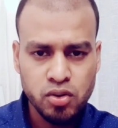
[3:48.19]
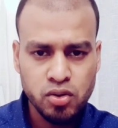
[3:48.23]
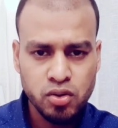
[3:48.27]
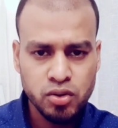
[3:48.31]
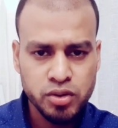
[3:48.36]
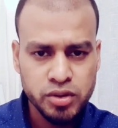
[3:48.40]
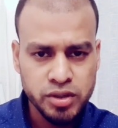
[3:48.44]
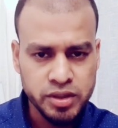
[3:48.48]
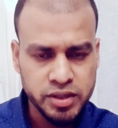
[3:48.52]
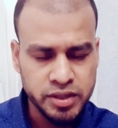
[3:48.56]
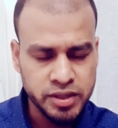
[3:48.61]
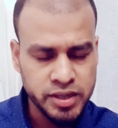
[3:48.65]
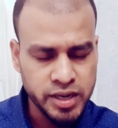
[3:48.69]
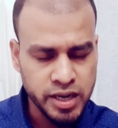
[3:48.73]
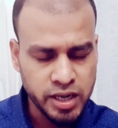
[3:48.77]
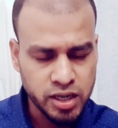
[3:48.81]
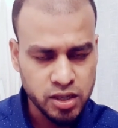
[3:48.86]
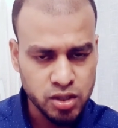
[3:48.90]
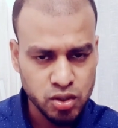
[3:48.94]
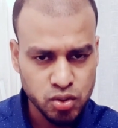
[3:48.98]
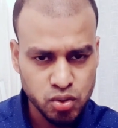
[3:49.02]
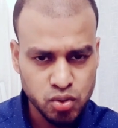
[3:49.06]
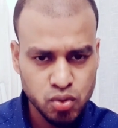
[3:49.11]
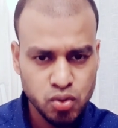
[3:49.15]
প্রত্যেকটা
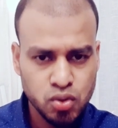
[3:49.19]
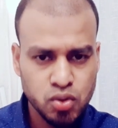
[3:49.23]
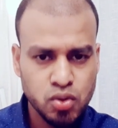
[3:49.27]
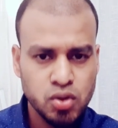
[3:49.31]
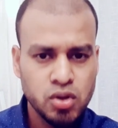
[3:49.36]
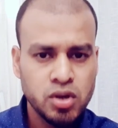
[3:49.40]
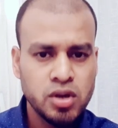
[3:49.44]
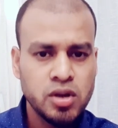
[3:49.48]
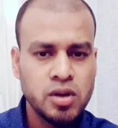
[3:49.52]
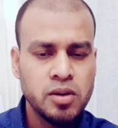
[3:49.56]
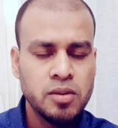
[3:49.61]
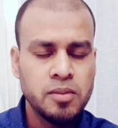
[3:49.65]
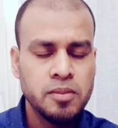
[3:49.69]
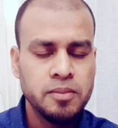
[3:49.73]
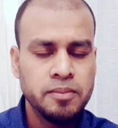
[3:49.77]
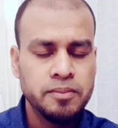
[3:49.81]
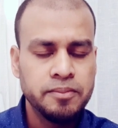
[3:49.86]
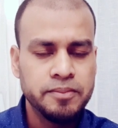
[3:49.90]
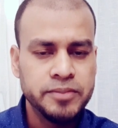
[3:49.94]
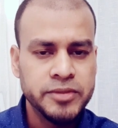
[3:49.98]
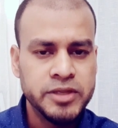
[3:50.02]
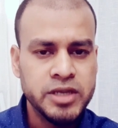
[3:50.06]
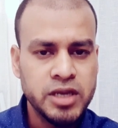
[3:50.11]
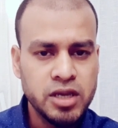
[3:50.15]
ইউনিভার্সিটির সাথে বিভিন্ন
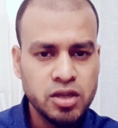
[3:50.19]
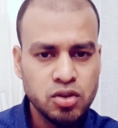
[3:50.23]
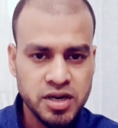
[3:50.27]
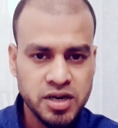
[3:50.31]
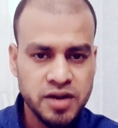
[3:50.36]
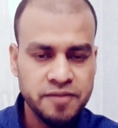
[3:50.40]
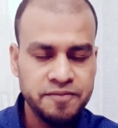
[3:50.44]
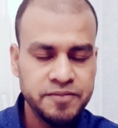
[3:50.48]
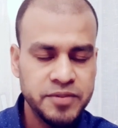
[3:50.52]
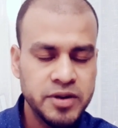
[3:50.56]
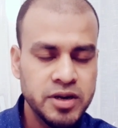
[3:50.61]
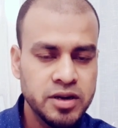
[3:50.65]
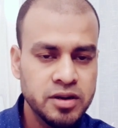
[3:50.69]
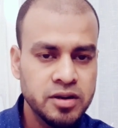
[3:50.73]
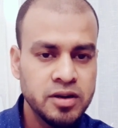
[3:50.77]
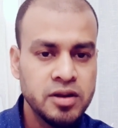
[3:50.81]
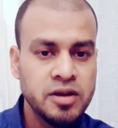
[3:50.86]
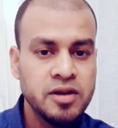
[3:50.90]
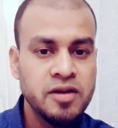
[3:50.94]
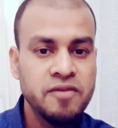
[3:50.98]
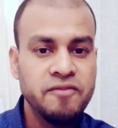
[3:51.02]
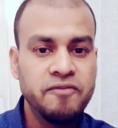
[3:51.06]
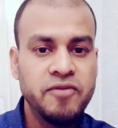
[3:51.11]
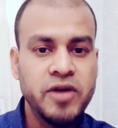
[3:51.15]
ধরনের অর্গানাইজেশন
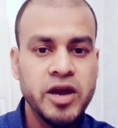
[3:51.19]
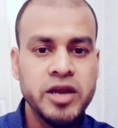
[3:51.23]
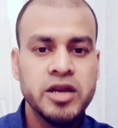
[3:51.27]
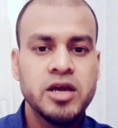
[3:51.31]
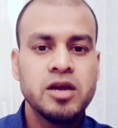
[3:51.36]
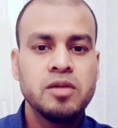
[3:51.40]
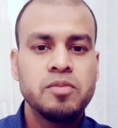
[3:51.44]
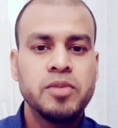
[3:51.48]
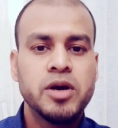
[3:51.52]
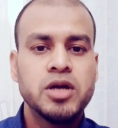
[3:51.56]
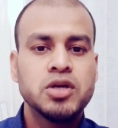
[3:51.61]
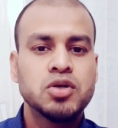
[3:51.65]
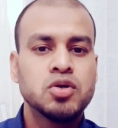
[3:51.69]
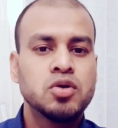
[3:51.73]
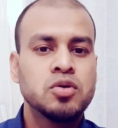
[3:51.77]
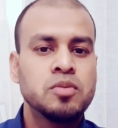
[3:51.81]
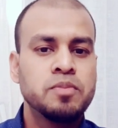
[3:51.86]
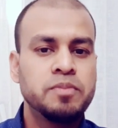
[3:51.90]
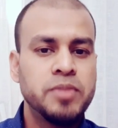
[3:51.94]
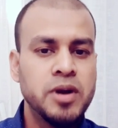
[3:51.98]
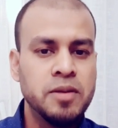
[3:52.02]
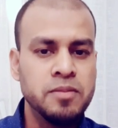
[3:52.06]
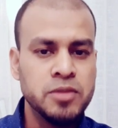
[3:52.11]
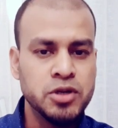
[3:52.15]
আছে যারা
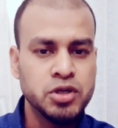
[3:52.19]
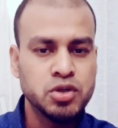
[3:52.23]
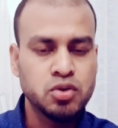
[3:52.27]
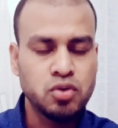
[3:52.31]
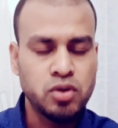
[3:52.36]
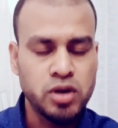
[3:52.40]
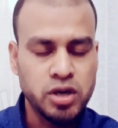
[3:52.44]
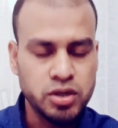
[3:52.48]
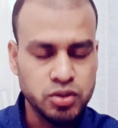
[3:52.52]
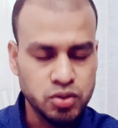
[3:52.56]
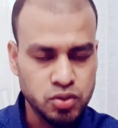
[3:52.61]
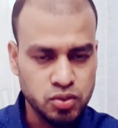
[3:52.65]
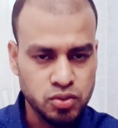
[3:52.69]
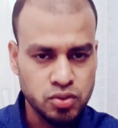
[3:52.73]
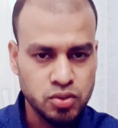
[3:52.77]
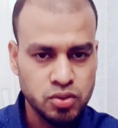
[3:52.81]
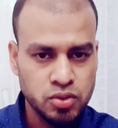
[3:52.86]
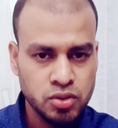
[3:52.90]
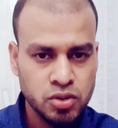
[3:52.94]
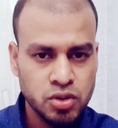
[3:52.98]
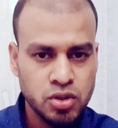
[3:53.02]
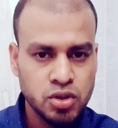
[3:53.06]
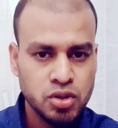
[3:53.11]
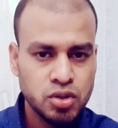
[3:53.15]
স্কলারশিপ ইন্টারন্যাশনাল
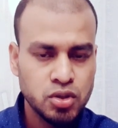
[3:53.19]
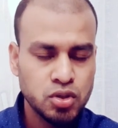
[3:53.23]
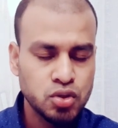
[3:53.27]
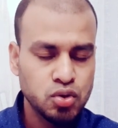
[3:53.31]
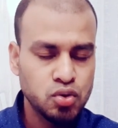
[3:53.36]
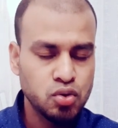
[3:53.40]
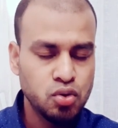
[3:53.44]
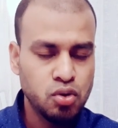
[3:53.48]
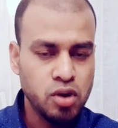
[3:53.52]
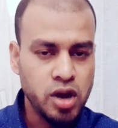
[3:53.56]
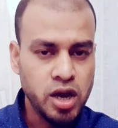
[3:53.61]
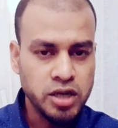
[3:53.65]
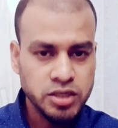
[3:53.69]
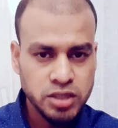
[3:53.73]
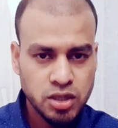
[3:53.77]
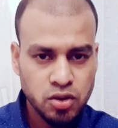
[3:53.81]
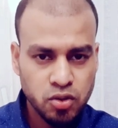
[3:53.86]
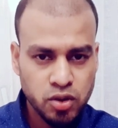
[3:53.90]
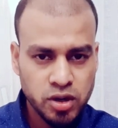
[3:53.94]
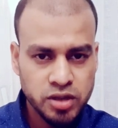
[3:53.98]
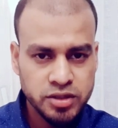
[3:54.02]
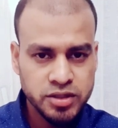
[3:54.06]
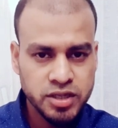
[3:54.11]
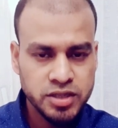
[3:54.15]
স্টুডেন্টদেরকে দিয়ে থাকে
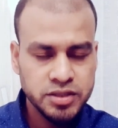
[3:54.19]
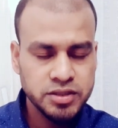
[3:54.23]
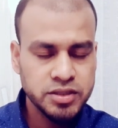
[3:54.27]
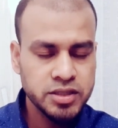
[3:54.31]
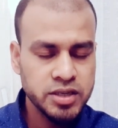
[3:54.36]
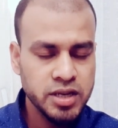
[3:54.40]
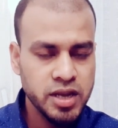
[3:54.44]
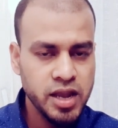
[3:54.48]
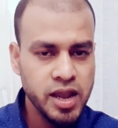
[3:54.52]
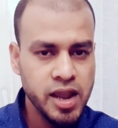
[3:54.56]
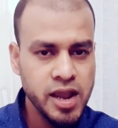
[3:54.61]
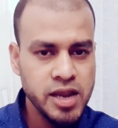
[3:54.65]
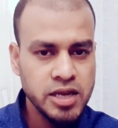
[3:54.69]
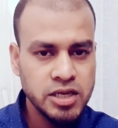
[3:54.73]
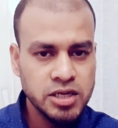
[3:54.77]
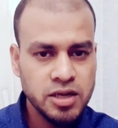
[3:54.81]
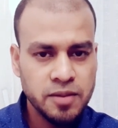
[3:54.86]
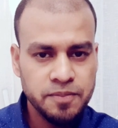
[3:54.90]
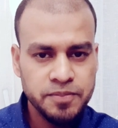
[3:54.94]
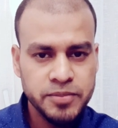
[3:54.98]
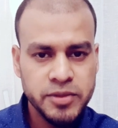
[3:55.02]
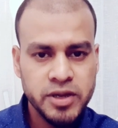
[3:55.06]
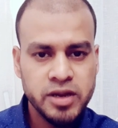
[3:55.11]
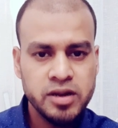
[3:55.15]
অথবা আপনার
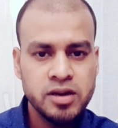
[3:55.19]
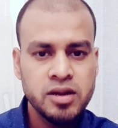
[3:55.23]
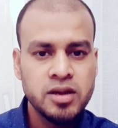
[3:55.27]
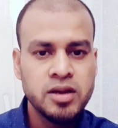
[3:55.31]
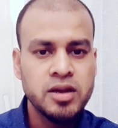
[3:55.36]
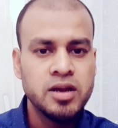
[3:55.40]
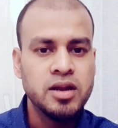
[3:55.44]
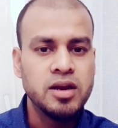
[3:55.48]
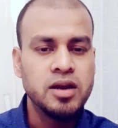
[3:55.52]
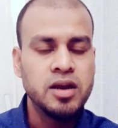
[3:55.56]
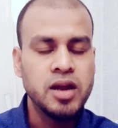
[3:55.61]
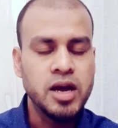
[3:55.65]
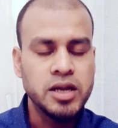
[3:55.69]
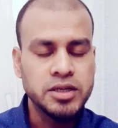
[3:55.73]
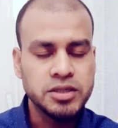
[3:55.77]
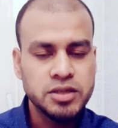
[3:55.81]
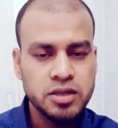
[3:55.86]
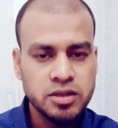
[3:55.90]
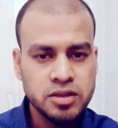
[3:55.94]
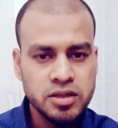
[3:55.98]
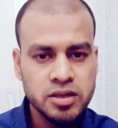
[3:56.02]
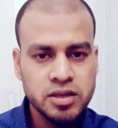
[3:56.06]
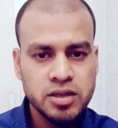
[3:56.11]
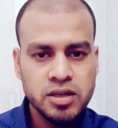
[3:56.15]
রিজনাল কিছু
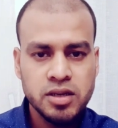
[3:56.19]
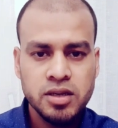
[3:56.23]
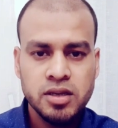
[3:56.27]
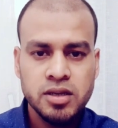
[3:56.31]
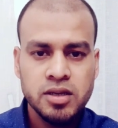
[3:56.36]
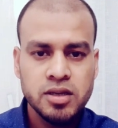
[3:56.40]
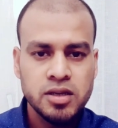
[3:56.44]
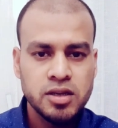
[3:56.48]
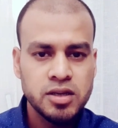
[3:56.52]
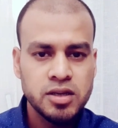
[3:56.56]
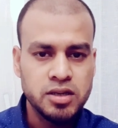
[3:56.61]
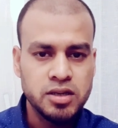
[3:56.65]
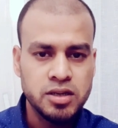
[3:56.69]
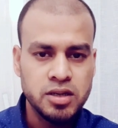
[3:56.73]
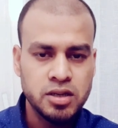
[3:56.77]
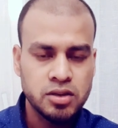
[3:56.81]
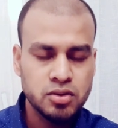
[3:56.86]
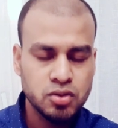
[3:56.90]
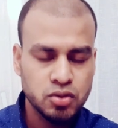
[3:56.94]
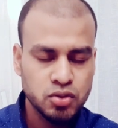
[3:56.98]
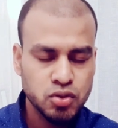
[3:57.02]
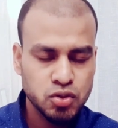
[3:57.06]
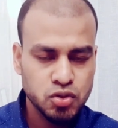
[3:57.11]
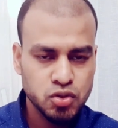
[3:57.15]
স্কলারশিপ আছে
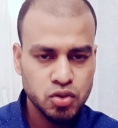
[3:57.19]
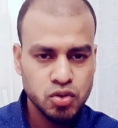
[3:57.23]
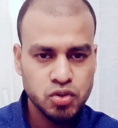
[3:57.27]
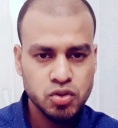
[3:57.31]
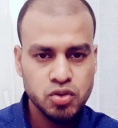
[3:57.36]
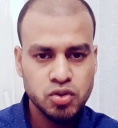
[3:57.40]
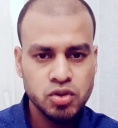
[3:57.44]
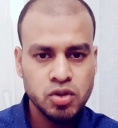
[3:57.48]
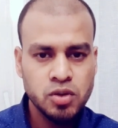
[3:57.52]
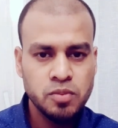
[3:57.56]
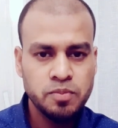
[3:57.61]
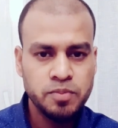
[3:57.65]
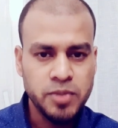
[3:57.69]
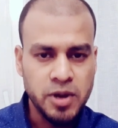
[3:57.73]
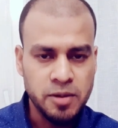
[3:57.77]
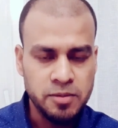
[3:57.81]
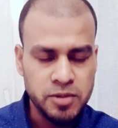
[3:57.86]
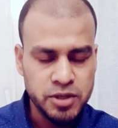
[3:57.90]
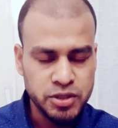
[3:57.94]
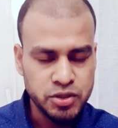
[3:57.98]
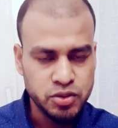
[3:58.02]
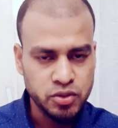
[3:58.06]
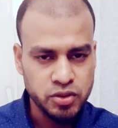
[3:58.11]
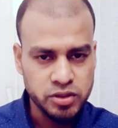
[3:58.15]
তারাও কিন্তু আপনার
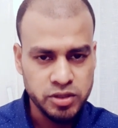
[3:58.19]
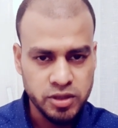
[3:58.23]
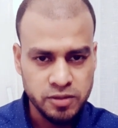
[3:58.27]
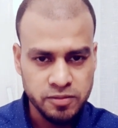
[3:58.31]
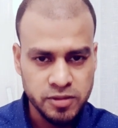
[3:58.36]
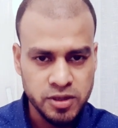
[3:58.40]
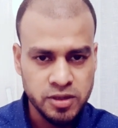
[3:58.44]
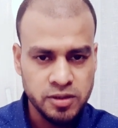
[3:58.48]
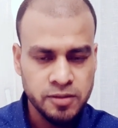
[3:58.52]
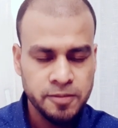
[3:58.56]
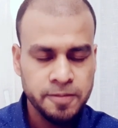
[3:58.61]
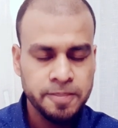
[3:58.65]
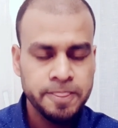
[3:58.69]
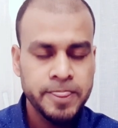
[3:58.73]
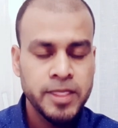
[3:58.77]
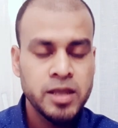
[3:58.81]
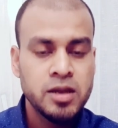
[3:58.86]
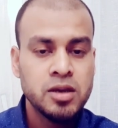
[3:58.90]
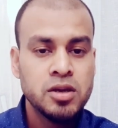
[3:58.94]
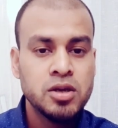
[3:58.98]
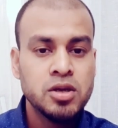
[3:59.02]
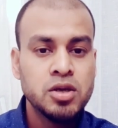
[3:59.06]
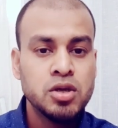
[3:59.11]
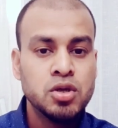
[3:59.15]
ইন্টারন্যাশনাল স্টুডেন্টদেরকে
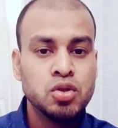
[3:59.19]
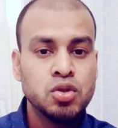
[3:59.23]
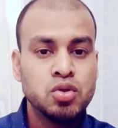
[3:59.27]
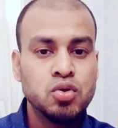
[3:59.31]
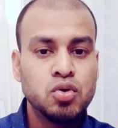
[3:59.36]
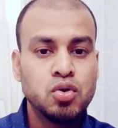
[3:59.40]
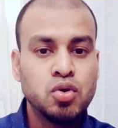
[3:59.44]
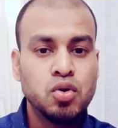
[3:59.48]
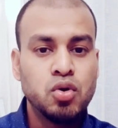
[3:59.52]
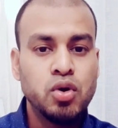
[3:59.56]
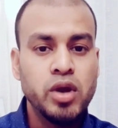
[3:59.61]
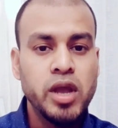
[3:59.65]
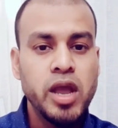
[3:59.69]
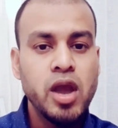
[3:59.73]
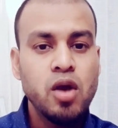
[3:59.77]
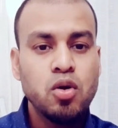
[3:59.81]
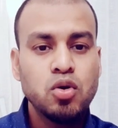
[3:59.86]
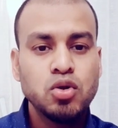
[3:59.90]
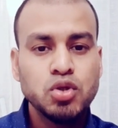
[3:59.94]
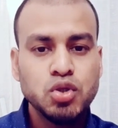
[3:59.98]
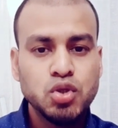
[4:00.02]
স্কলারশিপ দিয়ে থাকে তো